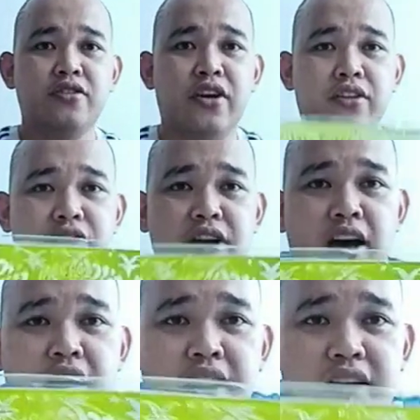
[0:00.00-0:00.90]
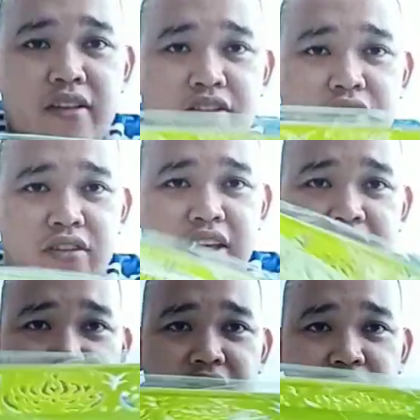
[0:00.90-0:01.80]
So, ito siya. So,
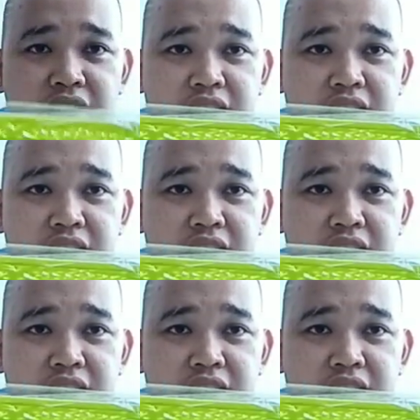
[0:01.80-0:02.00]
yan.